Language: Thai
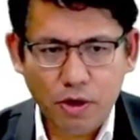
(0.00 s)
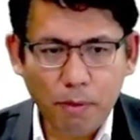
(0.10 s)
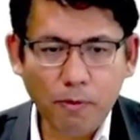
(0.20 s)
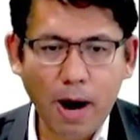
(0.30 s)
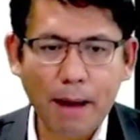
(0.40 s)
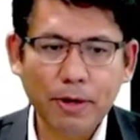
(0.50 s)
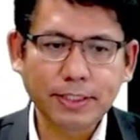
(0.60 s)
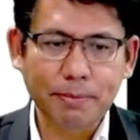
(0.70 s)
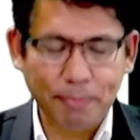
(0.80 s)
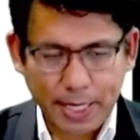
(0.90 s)
ยอมความก็
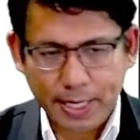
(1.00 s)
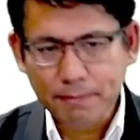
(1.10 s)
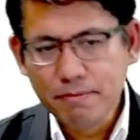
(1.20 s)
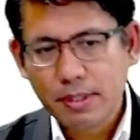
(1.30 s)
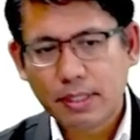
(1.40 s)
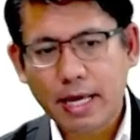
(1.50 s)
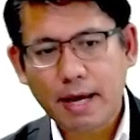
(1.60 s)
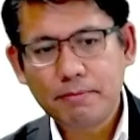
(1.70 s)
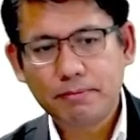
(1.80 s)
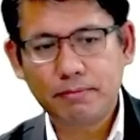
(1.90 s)
10ปีนะ
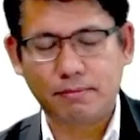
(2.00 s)
ครับ